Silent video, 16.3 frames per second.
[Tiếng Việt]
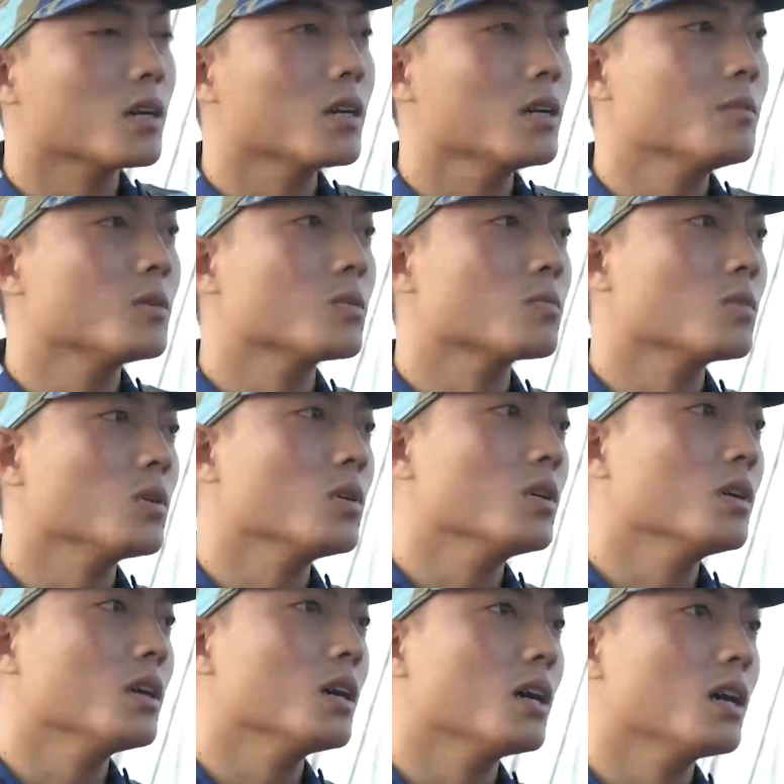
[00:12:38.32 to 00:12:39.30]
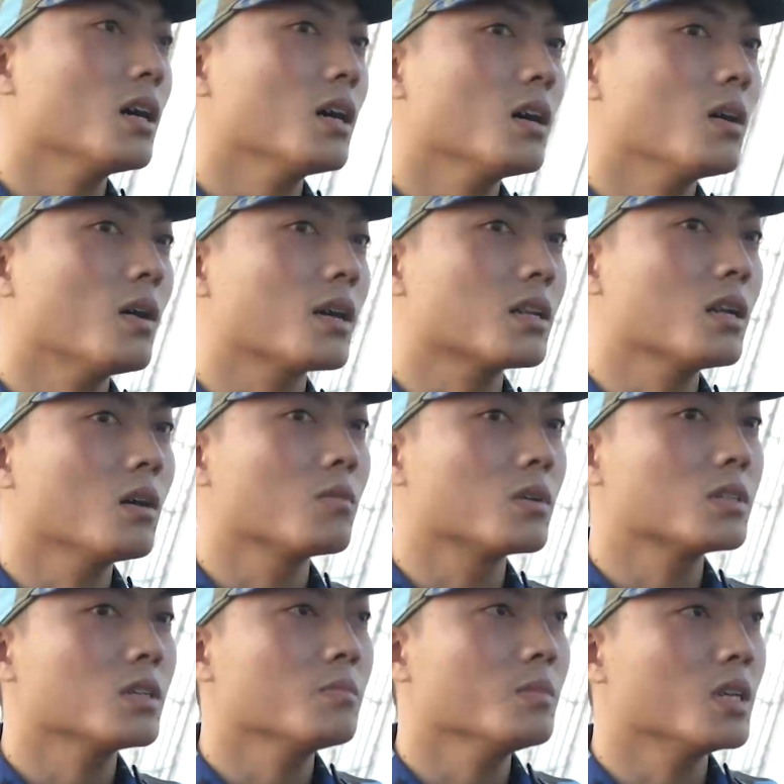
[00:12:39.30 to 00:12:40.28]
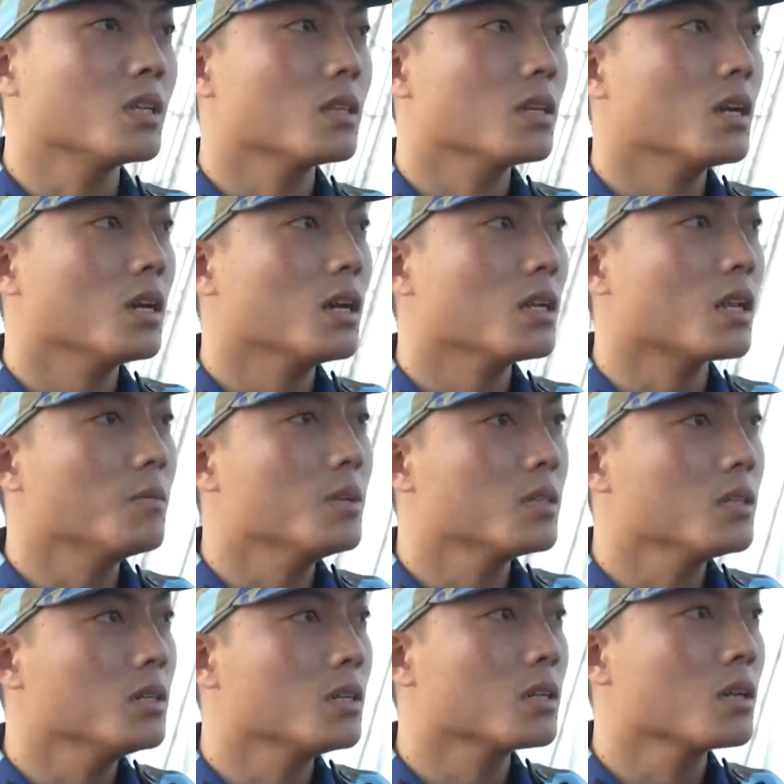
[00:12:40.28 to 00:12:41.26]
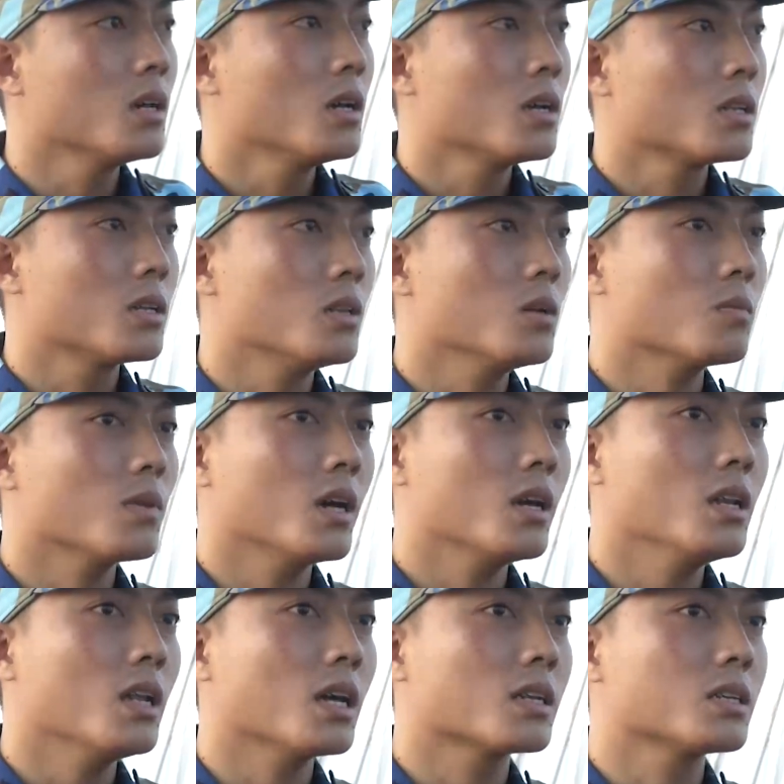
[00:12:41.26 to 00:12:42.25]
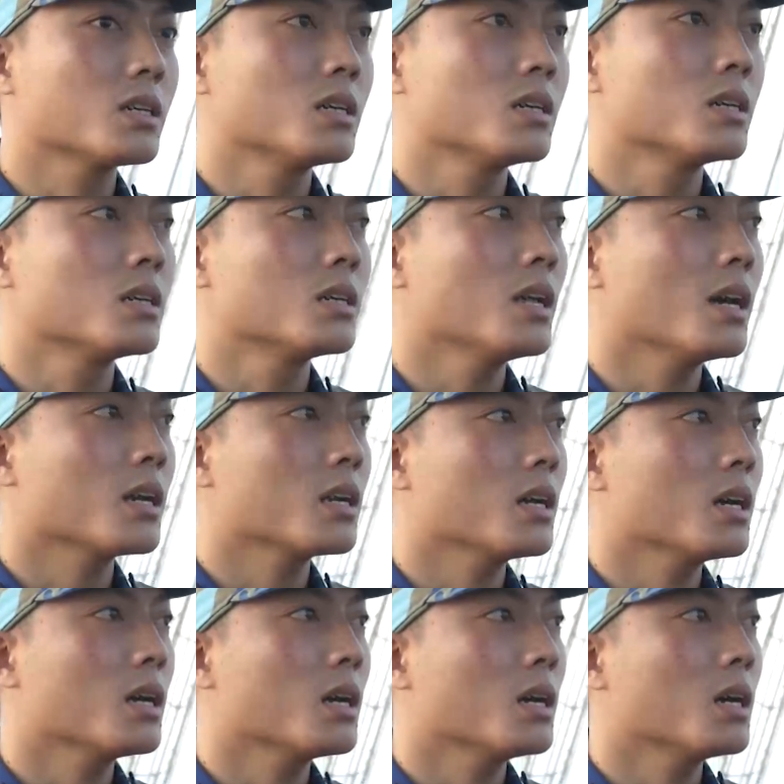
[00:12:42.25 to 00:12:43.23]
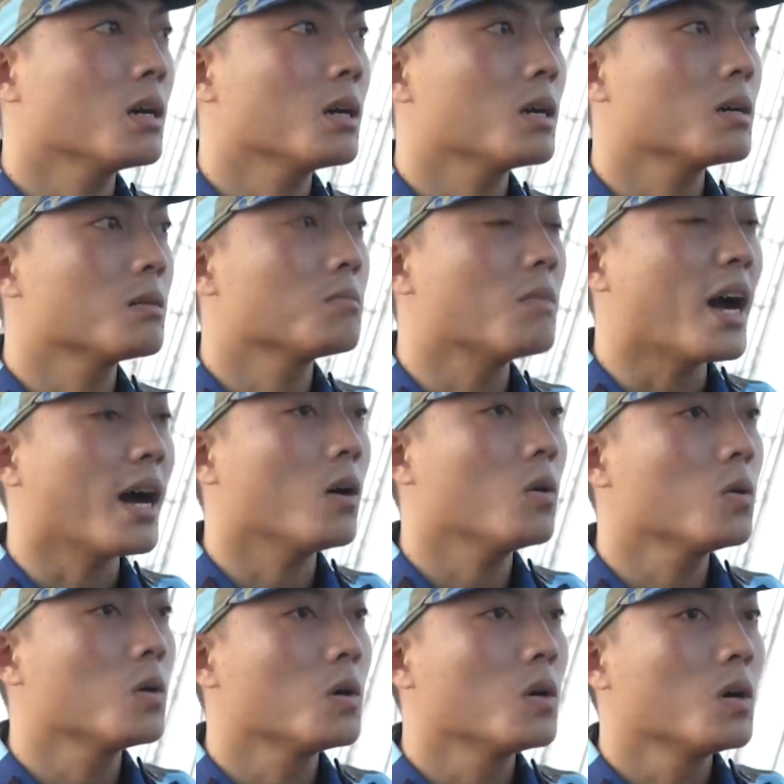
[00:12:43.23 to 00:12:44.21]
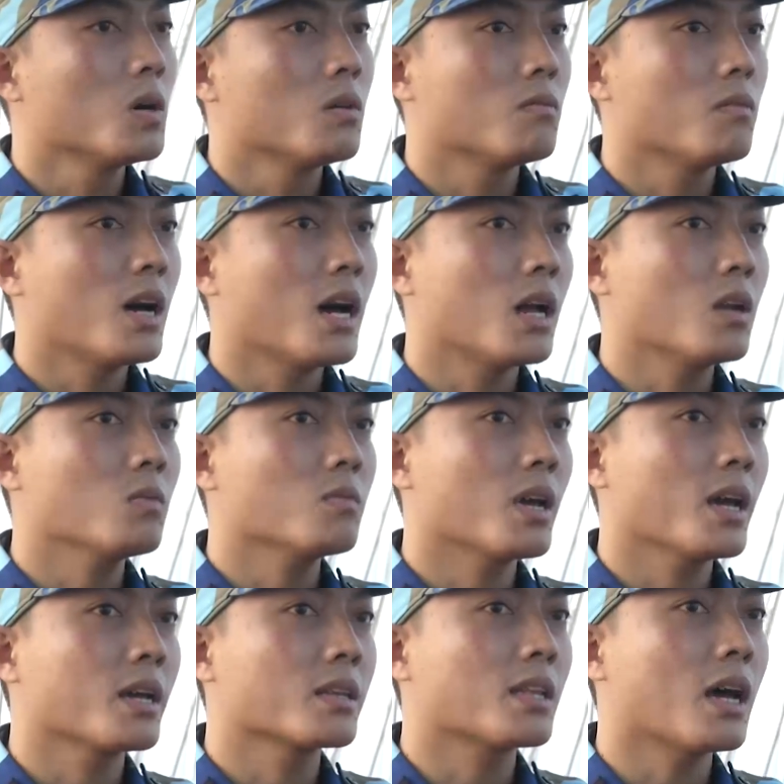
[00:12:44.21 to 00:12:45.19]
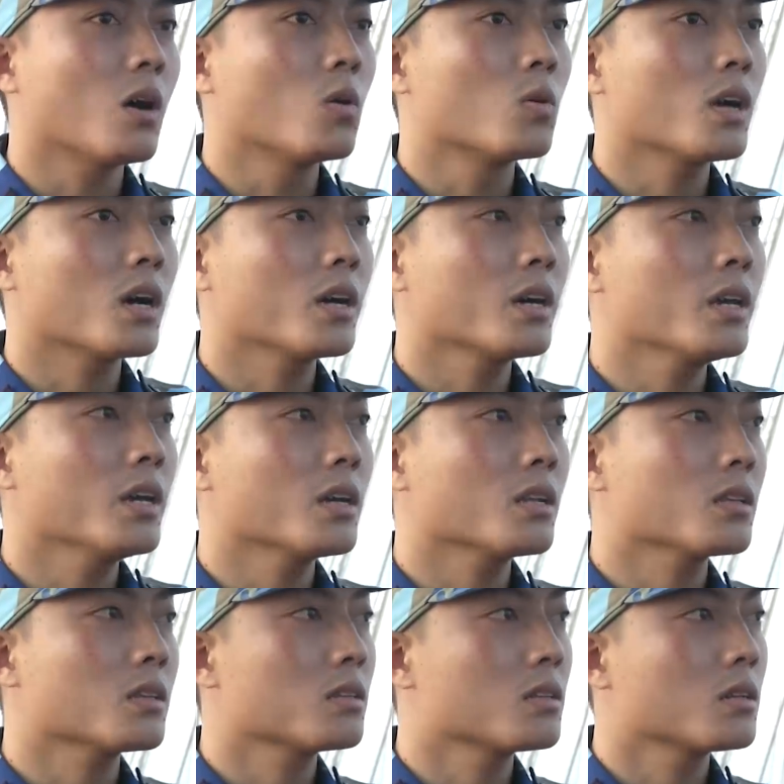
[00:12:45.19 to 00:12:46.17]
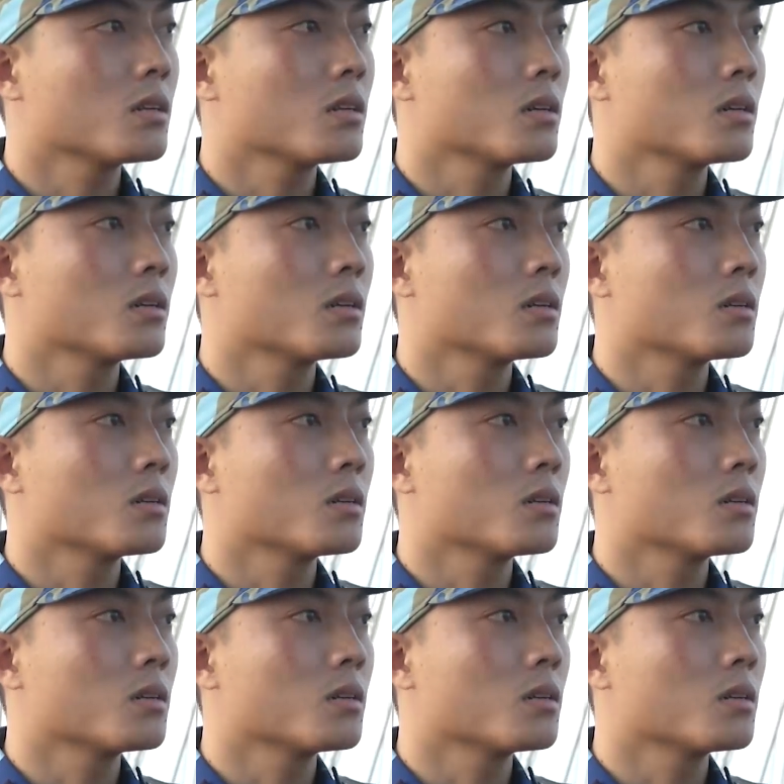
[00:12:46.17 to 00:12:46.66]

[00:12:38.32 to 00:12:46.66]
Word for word: Khi mà chúng tôi à, hoạt động ở trên biển à, Thái Bình Dương thì lúc đấy là trời đang à, bão và lúc này tàu đang nghiêng từ